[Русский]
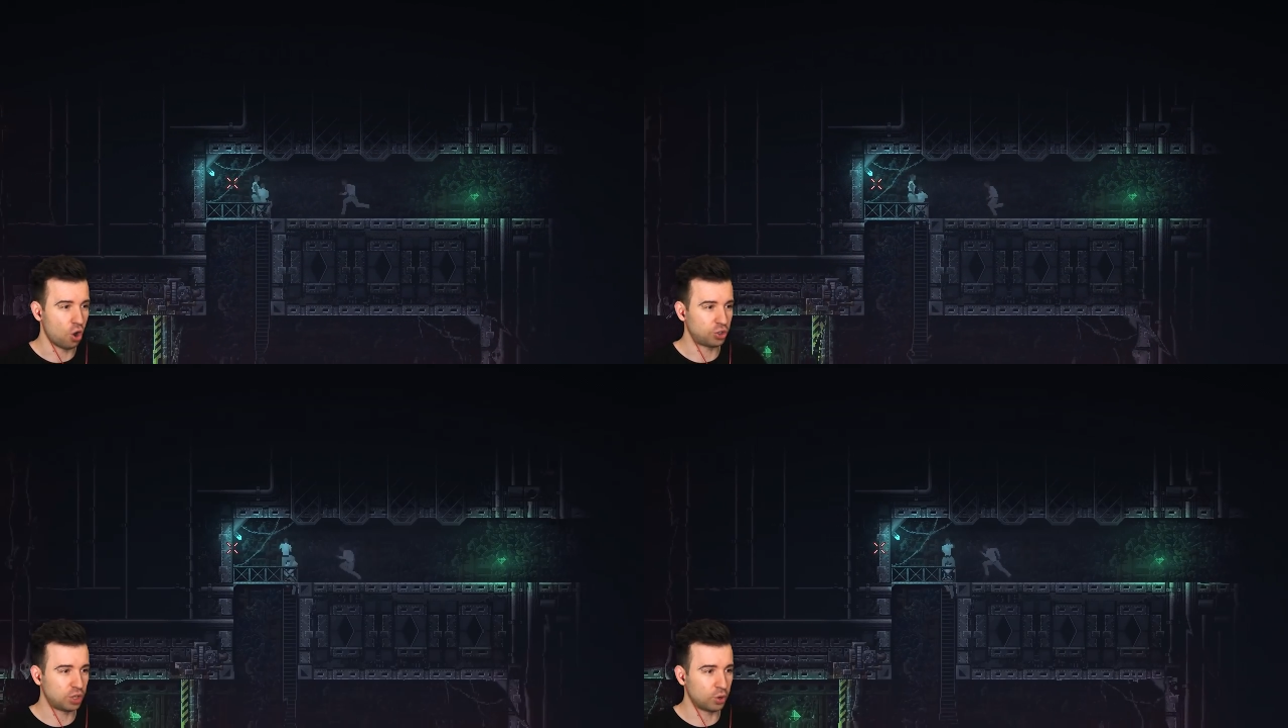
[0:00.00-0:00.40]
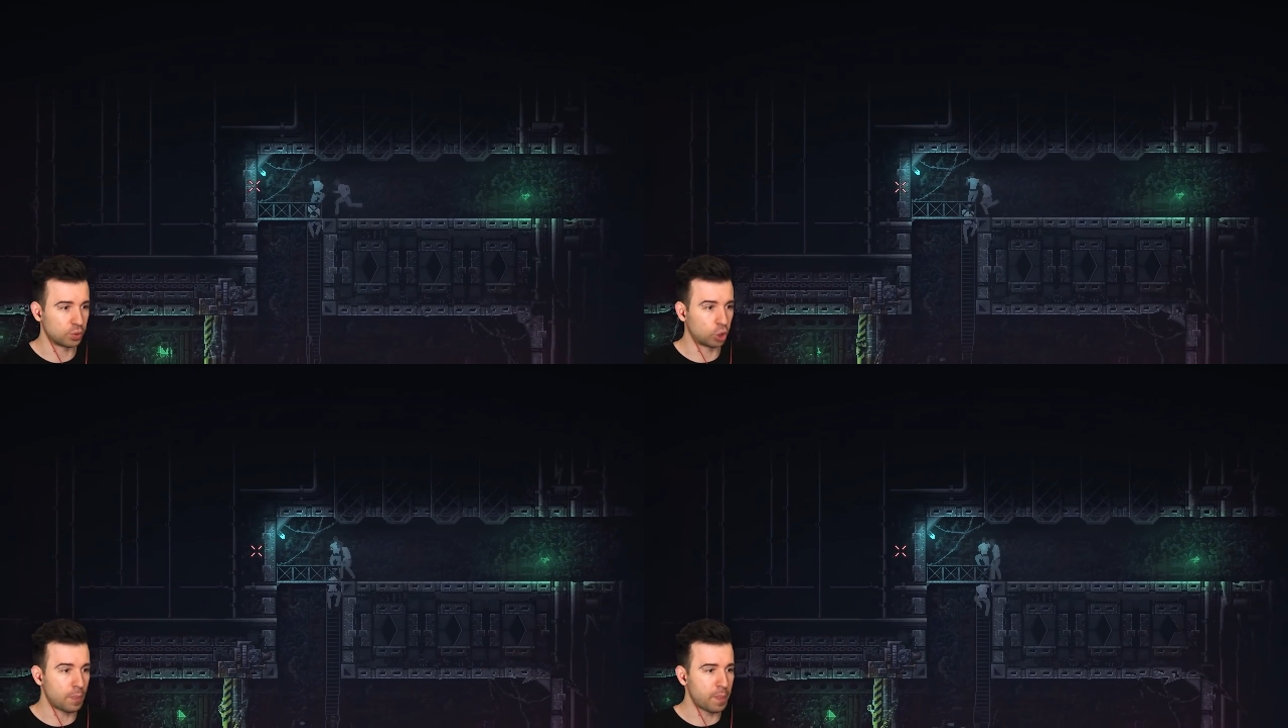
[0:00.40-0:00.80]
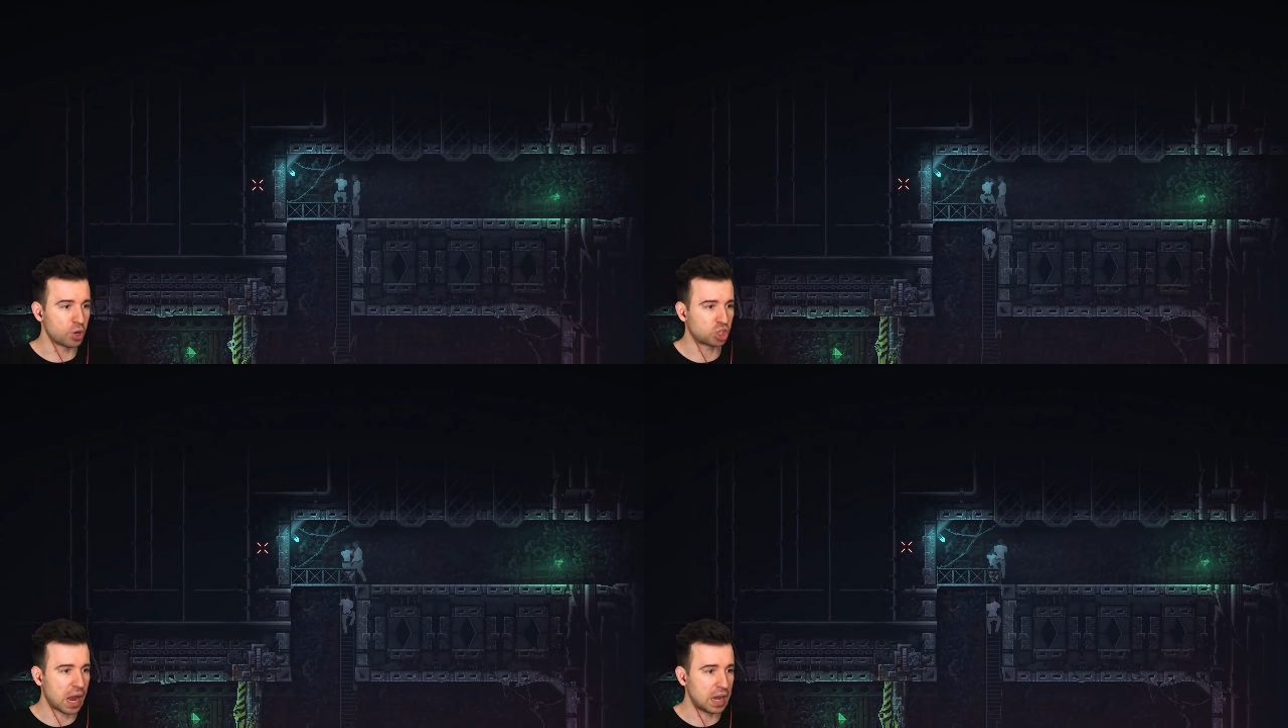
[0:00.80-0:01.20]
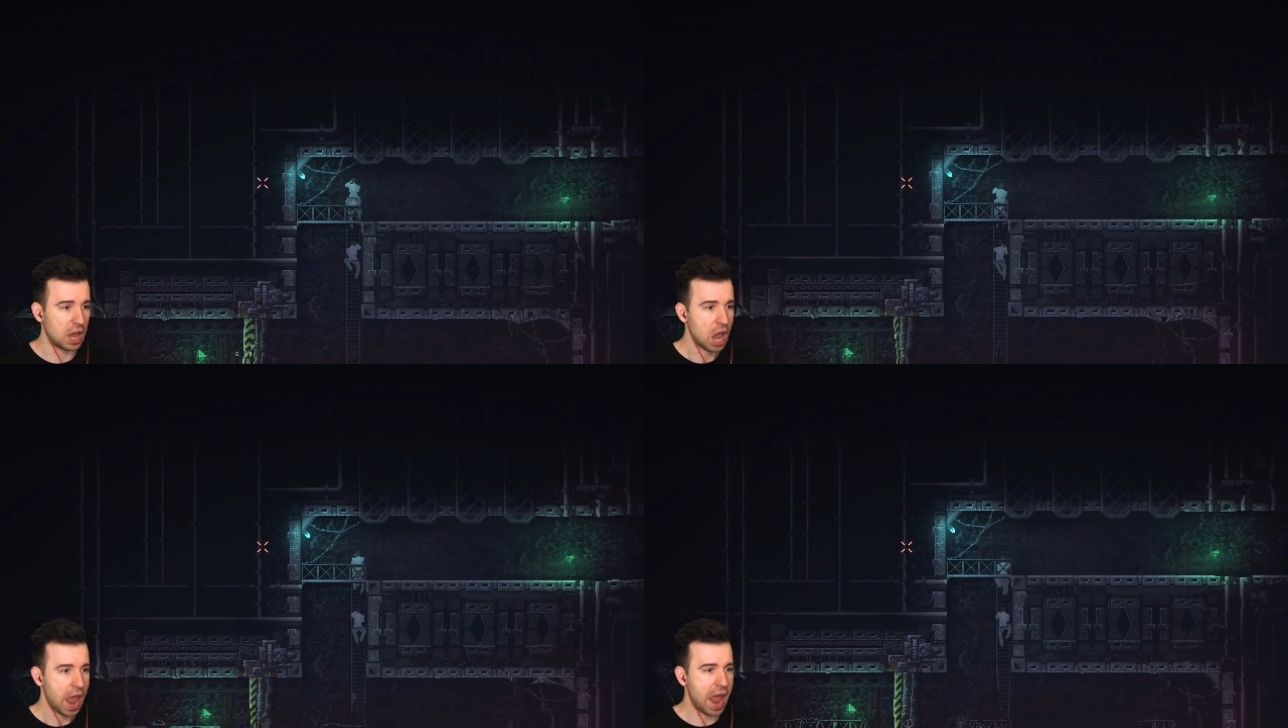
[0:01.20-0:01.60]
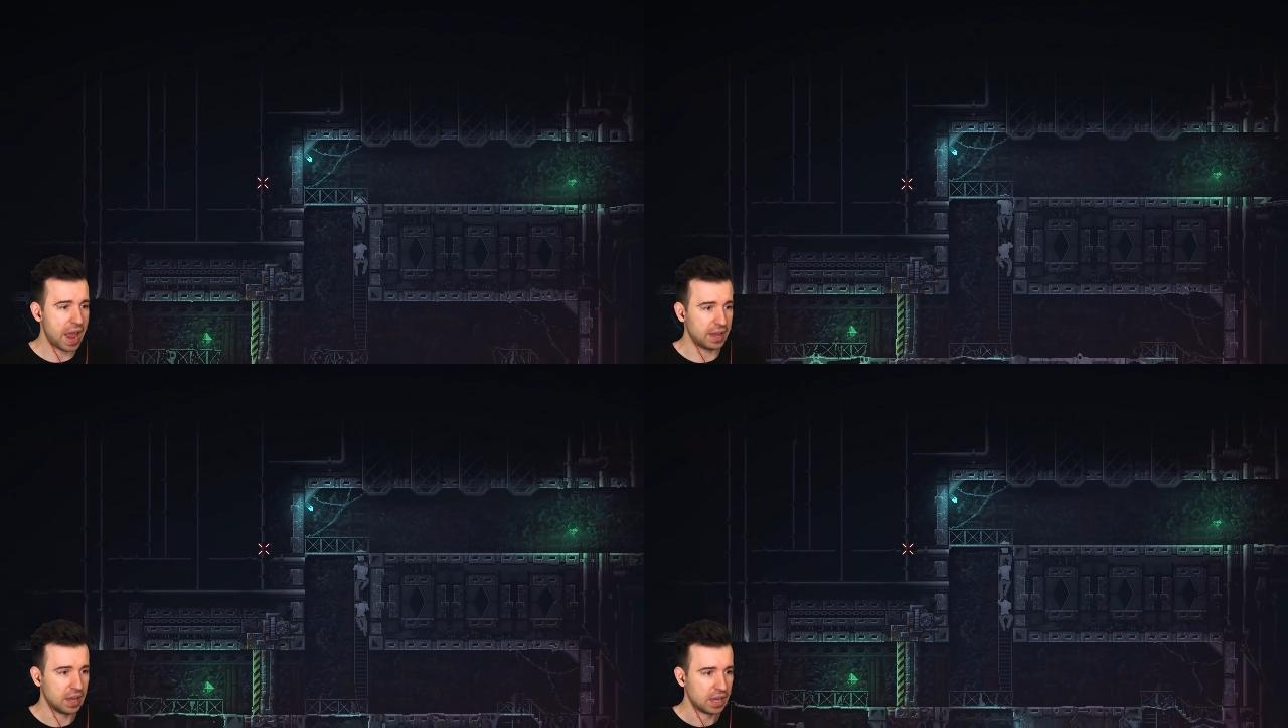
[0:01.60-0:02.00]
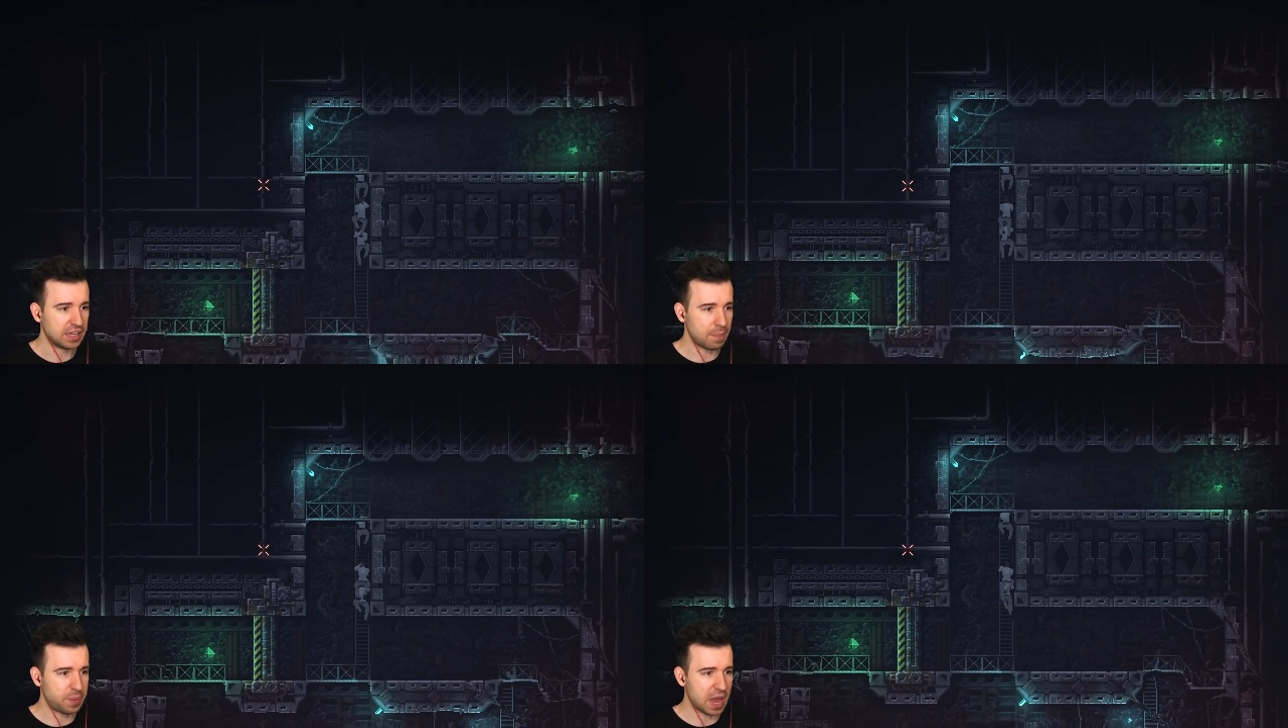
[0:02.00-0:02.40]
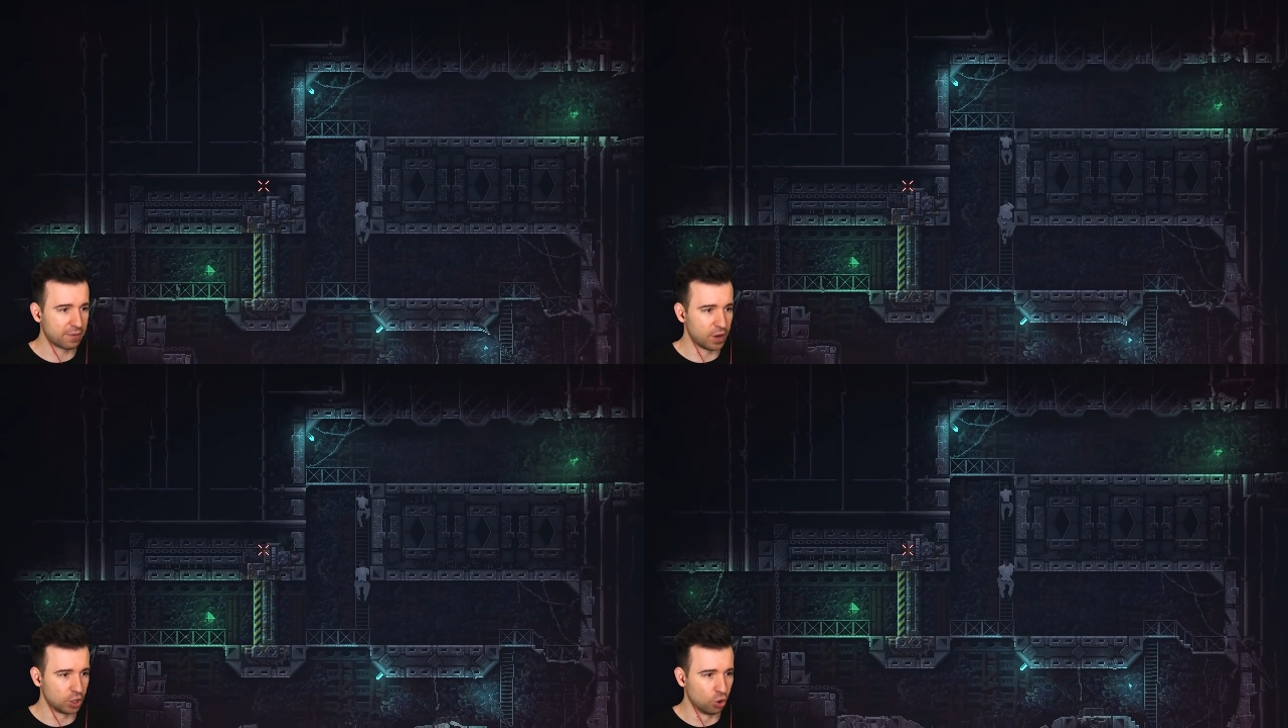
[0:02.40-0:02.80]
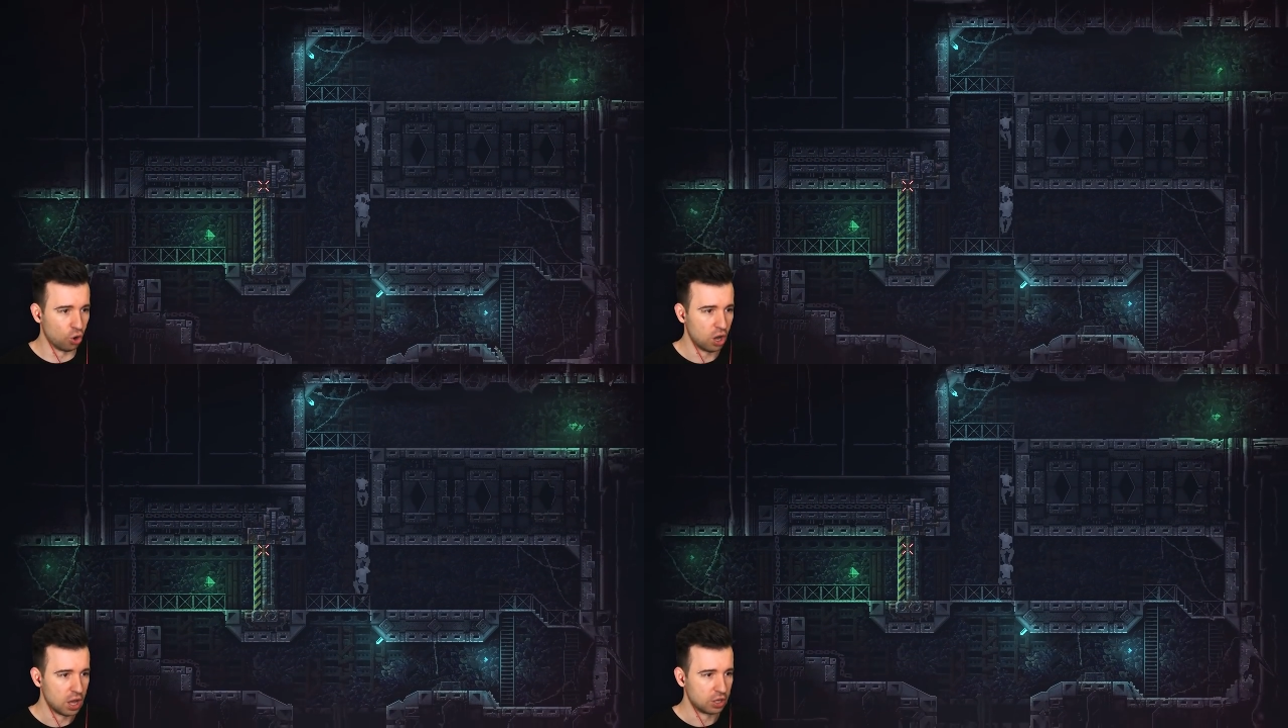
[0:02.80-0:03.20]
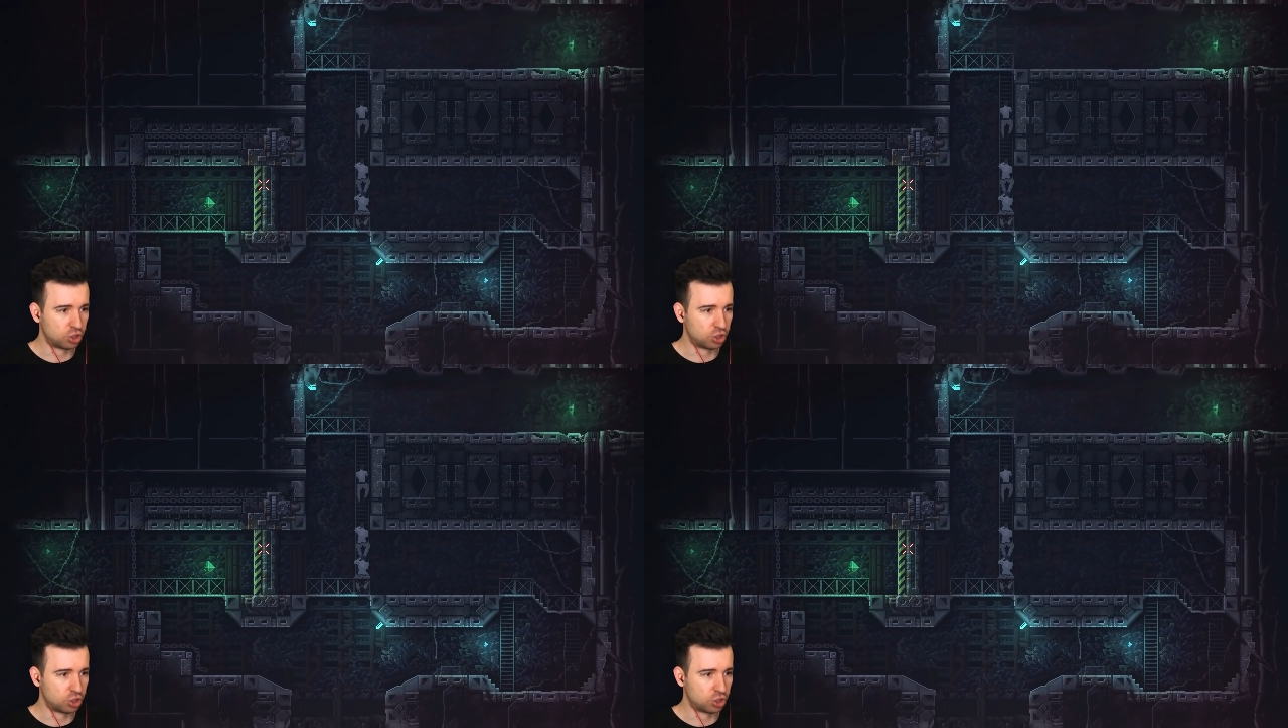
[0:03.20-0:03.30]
Очень может быть. Куда побежали? Эй, я первый иду.